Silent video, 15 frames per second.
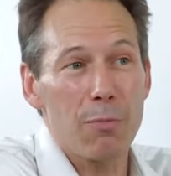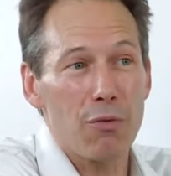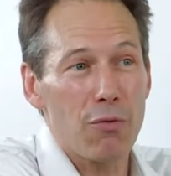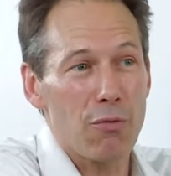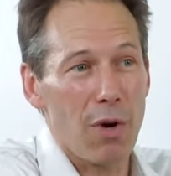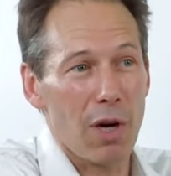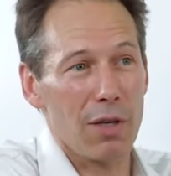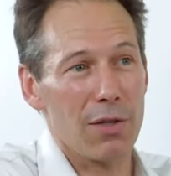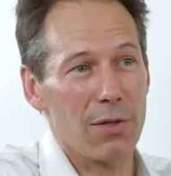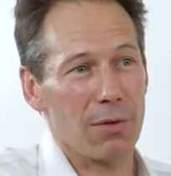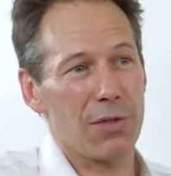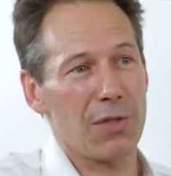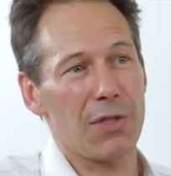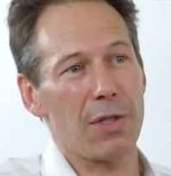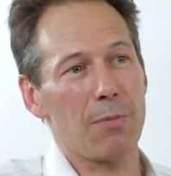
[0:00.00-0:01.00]
de pouvoir les
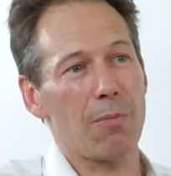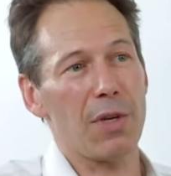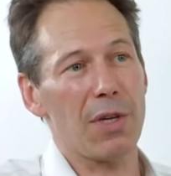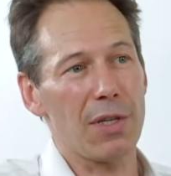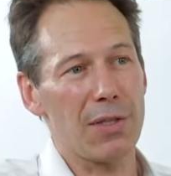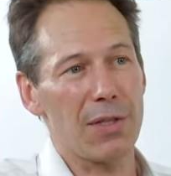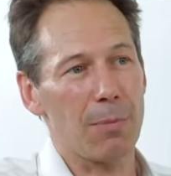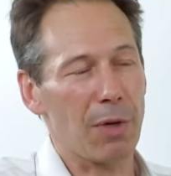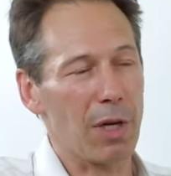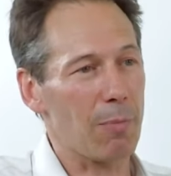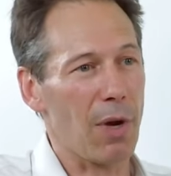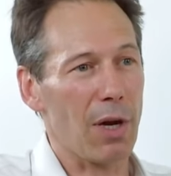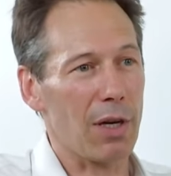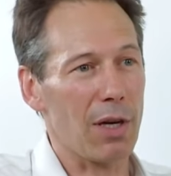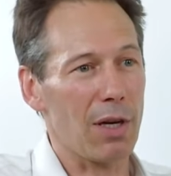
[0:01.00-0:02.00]
anticiper et de s'y
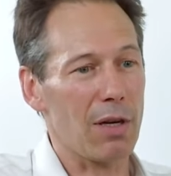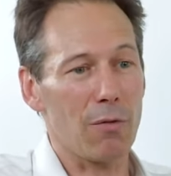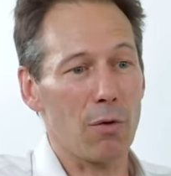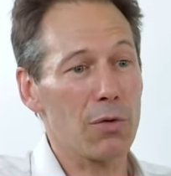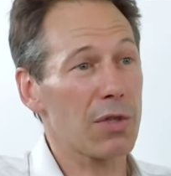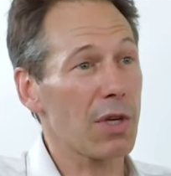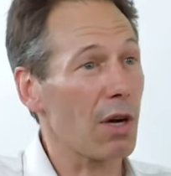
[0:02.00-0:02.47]
préparer à l'avance,